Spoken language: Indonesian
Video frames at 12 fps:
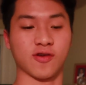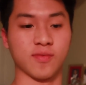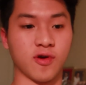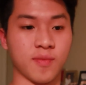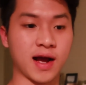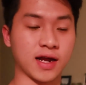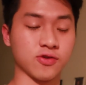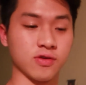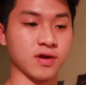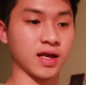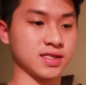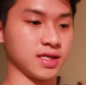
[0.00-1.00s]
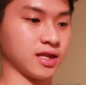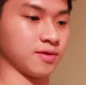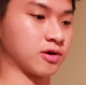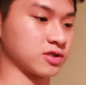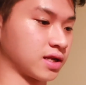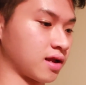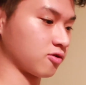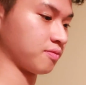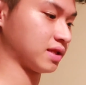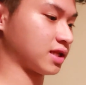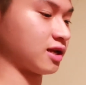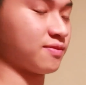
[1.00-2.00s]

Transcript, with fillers: Aku mau makan dulu guys. Ini barusan aku minta